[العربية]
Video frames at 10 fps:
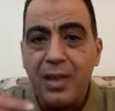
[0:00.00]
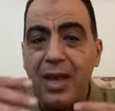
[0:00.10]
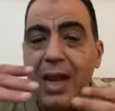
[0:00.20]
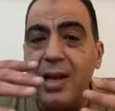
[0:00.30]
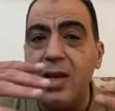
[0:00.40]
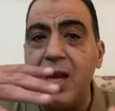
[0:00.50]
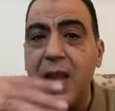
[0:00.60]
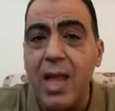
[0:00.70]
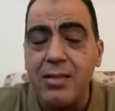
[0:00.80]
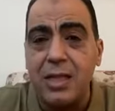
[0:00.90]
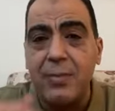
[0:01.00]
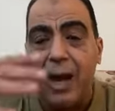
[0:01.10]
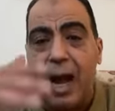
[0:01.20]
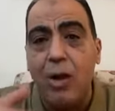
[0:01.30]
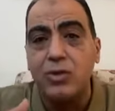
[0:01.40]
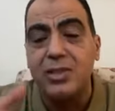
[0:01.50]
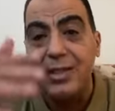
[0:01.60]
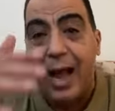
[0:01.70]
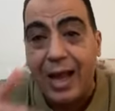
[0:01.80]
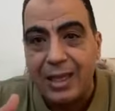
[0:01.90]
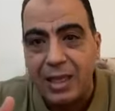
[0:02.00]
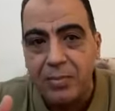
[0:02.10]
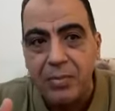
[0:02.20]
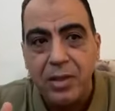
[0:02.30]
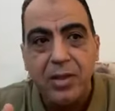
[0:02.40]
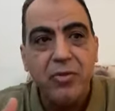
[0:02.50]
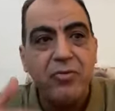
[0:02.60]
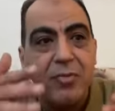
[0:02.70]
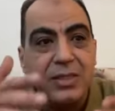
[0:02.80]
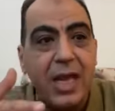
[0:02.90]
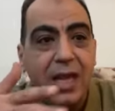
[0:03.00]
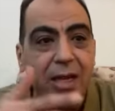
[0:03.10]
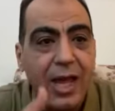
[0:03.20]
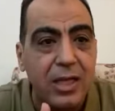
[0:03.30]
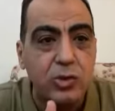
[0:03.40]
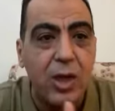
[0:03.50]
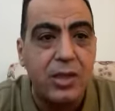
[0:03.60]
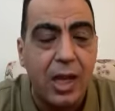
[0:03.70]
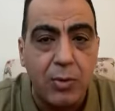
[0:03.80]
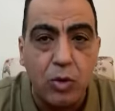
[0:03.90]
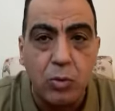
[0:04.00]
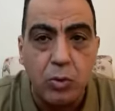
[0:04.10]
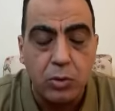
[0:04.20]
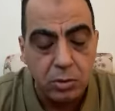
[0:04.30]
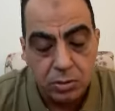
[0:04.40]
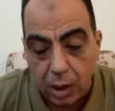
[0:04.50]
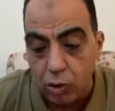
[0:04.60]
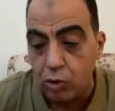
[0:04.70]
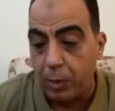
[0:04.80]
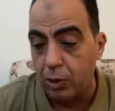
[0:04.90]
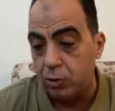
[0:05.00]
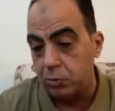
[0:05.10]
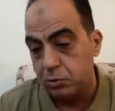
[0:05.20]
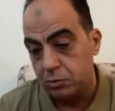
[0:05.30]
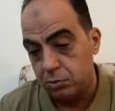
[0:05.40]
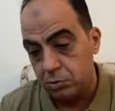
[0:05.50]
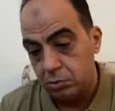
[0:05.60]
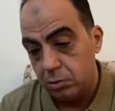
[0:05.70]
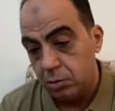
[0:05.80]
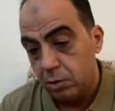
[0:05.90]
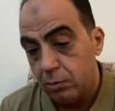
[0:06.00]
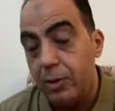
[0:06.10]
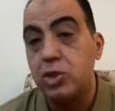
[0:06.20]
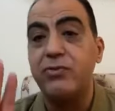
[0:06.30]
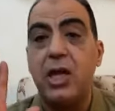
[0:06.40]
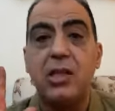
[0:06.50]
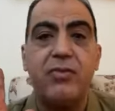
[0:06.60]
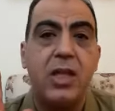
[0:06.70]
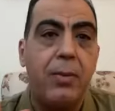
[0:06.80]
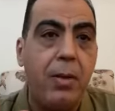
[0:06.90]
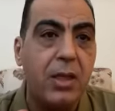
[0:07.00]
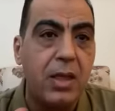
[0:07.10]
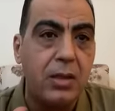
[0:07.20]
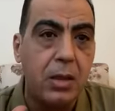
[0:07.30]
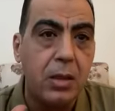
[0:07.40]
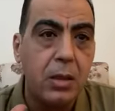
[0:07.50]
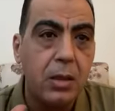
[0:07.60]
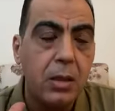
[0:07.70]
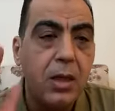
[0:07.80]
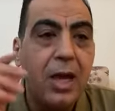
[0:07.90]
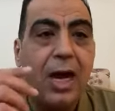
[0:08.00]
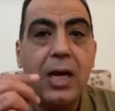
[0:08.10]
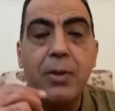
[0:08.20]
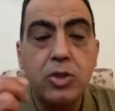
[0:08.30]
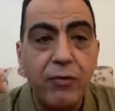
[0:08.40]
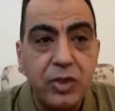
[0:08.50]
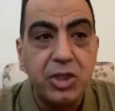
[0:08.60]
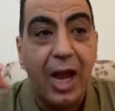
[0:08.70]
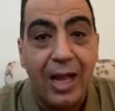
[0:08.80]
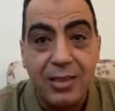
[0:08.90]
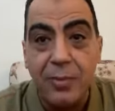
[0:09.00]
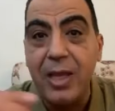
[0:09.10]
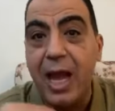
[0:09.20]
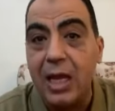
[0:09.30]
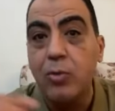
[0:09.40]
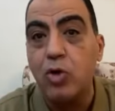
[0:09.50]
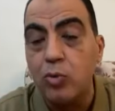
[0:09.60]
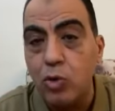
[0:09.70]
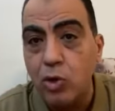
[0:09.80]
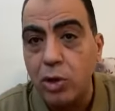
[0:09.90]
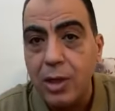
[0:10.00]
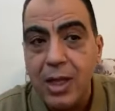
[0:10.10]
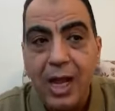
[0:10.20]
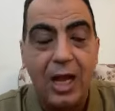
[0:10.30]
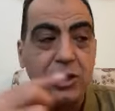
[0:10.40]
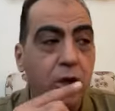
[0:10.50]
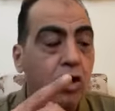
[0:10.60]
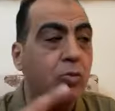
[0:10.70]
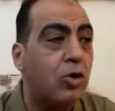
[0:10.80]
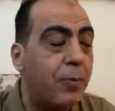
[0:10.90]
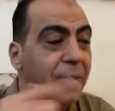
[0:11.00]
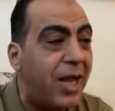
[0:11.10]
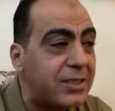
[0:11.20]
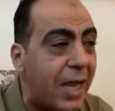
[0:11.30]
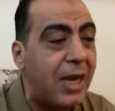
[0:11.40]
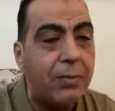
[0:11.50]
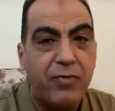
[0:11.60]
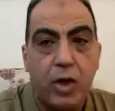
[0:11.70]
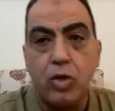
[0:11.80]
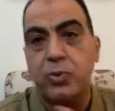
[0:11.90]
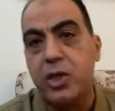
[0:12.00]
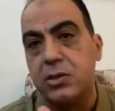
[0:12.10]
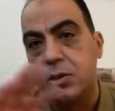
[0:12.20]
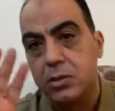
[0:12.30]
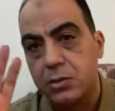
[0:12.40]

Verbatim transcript: لكن انك انت تبقى عاوز تتحكم في مزاج الناس وهي تهاجم الجمهور ده الهجوم على الجمهور ما شفتش حد في الدنيا بيعمل كده انا ما شفتش حد بيهاجم الجمهور عشان الجمهور بيزعل لما فرقته بتخسر